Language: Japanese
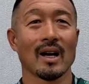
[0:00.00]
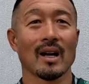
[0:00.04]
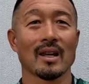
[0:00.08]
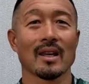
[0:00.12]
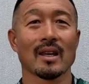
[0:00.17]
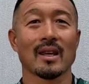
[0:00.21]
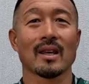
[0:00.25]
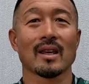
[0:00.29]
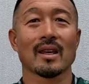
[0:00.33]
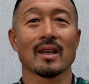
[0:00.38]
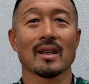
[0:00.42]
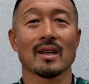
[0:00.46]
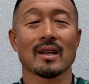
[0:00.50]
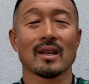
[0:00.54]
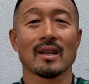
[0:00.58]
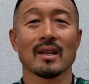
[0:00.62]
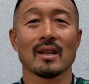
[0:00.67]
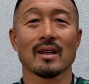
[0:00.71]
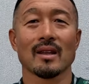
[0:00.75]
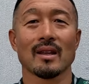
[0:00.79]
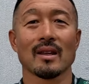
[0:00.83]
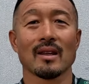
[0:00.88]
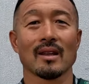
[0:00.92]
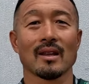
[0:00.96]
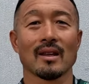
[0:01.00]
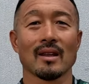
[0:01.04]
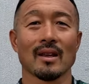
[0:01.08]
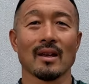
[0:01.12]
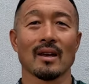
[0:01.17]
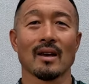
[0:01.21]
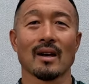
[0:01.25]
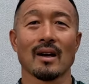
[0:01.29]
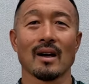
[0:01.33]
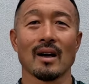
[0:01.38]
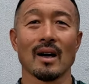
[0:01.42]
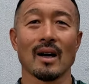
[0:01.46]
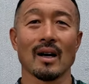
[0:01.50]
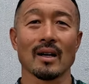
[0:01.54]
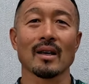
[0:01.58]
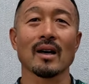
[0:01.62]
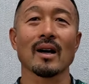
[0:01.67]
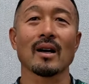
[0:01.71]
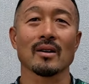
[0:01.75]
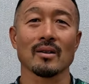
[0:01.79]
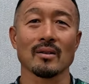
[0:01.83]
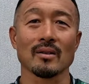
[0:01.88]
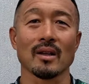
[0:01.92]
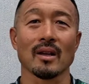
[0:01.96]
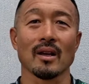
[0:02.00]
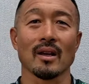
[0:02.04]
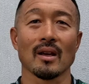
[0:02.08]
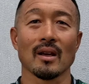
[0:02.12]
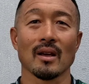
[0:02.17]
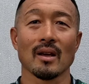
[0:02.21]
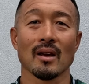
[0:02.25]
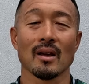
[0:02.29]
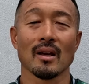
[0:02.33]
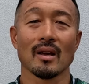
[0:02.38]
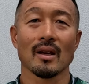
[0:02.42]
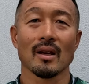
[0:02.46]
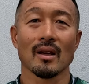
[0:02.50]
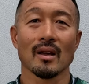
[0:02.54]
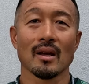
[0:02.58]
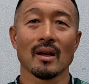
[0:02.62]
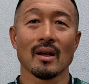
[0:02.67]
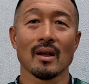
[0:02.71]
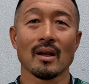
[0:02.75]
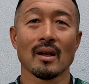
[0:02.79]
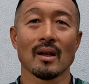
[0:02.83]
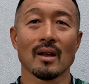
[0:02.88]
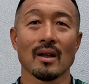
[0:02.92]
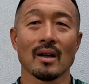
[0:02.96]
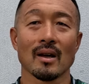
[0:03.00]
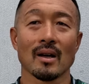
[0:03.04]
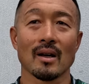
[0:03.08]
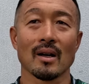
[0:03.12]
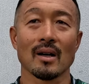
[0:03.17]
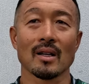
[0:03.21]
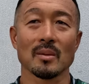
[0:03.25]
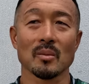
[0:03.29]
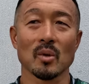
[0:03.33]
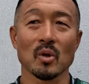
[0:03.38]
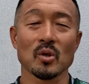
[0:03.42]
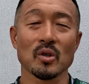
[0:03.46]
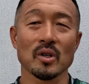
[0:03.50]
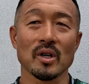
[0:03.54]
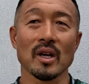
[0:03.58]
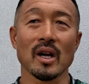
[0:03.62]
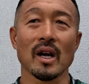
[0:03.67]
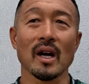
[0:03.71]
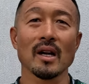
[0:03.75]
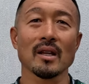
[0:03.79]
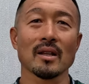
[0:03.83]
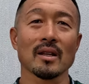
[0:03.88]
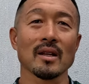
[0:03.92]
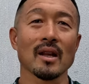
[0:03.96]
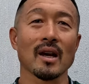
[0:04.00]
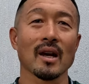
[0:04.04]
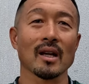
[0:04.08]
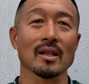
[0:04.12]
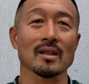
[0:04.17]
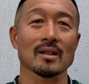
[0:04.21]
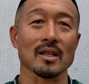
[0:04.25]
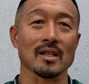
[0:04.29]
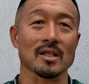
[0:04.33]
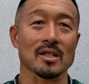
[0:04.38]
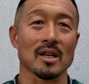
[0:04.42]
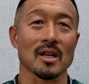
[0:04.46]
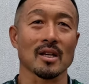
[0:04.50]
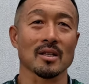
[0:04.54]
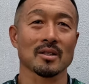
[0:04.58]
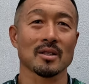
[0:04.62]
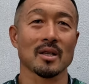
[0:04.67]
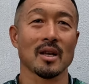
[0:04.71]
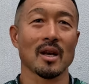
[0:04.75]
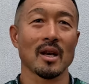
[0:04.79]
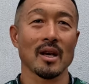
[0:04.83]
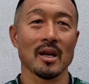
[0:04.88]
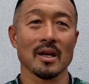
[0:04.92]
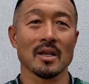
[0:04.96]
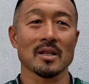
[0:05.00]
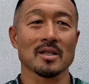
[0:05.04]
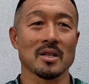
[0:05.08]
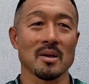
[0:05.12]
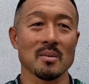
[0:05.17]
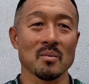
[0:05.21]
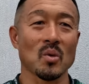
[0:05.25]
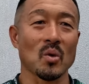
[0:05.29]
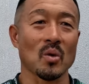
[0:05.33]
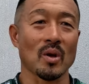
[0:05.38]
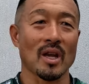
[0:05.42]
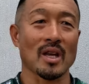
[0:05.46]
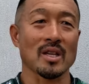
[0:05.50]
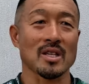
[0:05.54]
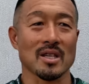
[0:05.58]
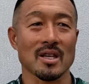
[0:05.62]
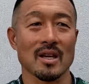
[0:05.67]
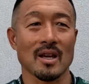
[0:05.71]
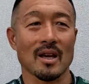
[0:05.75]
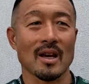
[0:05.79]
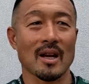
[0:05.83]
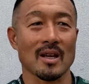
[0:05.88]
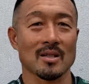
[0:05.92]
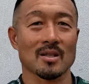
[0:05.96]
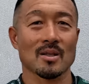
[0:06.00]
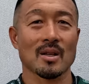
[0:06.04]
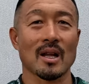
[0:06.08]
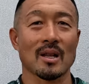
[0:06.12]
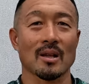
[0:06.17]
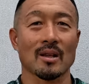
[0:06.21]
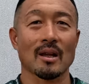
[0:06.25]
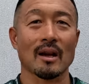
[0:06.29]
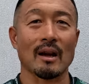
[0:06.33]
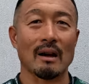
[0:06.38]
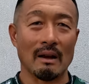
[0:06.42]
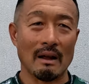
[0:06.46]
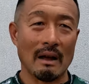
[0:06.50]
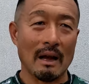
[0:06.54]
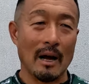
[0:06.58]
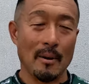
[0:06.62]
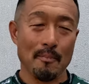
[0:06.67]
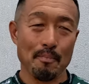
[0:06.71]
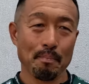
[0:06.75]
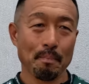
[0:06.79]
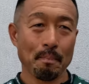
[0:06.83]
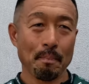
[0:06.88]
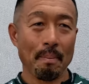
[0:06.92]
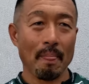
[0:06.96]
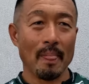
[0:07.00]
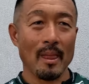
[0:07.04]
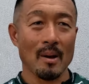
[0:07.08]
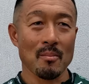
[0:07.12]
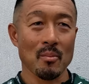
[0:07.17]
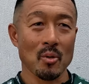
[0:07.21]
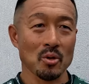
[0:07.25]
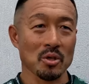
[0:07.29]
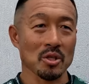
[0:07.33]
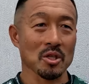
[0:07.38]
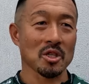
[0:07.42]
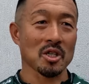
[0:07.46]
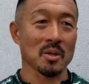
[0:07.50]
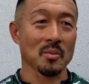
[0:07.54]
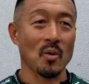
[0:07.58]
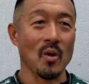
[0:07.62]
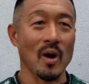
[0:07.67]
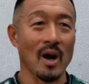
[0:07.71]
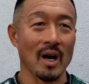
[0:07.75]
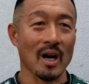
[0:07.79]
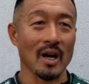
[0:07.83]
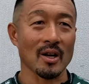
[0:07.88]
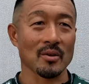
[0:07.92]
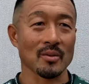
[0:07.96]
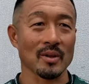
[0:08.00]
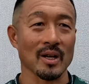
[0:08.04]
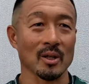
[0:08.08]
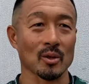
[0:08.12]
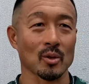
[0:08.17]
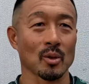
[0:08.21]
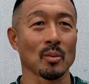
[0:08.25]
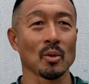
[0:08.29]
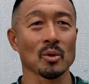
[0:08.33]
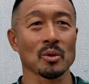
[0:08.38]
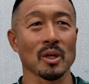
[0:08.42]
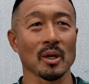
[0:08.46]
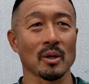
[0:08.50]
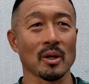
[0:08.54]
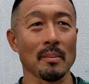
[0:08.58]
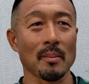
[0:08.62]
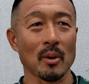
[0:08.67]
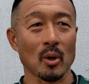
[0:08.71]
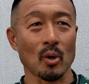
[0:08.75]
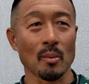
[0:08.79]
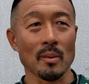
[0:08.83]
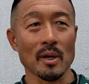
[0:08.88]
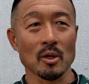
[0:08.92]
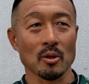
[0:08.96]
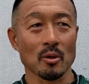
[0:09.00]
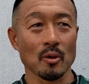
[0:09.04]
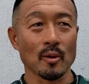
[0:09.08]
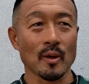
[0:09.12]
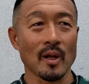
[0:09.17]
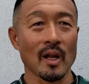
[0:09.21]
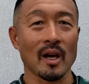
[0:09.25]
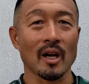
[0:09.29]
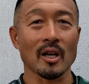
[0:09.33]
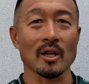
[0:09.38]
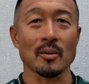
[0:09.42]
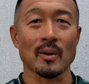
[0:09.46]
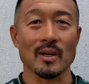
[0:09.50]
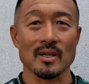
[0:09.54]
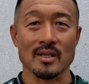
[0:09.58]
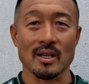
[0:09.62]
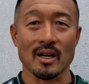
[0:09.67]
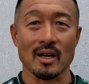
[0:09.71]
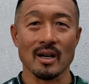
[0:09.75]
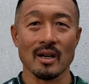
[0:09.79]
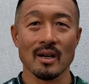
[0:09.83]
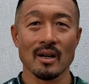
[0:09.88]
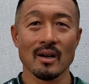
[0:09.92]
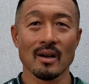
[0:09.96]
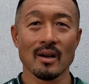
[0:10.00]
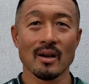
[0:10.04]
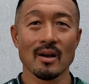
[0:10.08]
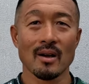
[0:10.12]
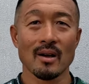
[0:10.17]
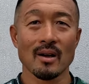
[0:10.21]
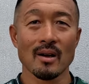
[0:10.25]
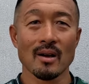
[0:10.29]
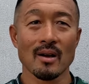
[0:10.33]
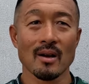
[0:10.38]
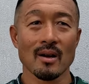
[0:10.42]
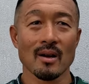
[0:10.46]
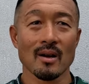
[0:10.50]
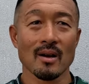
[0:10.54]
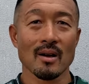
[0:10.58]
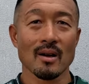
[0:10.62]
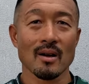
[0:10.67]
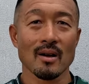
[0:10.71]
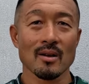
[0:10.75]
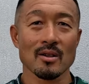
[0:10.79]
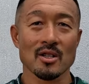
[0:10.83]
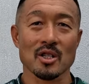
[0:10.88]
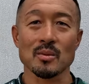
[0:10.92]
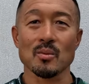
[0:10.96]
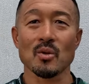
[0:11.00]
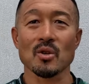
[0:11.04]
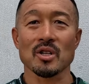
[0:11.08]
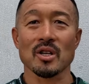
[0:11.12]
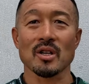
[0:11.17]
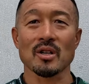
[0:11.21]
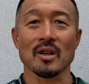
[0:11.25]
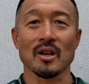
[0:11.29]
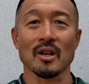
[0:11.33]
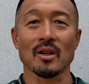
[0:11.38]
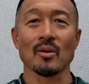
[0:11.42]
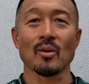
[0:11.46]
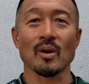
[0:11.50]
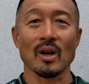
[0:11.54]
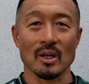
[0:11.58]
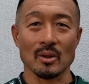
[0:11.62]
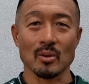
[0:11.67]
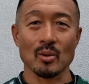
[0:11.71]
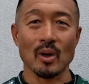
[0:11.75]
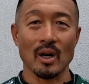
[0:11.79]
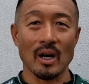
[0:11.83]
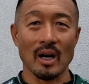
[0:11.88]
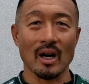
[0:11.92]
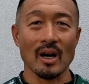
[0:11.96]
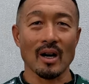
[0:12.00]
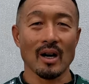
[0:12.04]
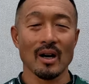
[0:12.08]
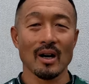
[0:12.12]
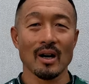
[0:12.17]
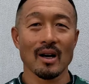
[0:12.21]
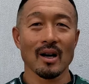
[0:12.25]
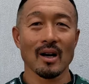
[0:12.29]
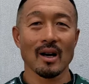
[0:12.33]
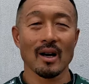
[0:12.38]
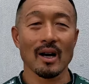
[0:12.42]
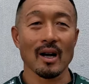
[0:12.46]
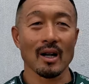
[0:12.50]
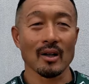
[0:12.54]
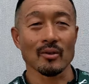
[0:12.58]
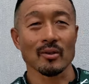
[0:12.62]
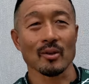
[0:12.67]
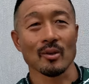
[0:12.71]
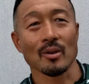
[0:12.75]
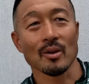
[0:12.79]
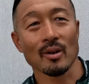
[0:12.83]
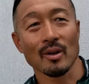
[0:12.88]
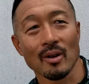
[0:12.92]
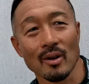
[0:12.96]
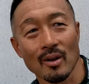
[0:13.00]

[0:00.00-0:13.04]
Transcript: うい面から出たのかなとか気になる人もいるかもしれないけどあでも釘が入ってなかったし捨て牌が全部同じ数だったから持ってきても分かるなと思ったけどやっぱコメントの中にはさ「相撲じゃねえのか」とか「あの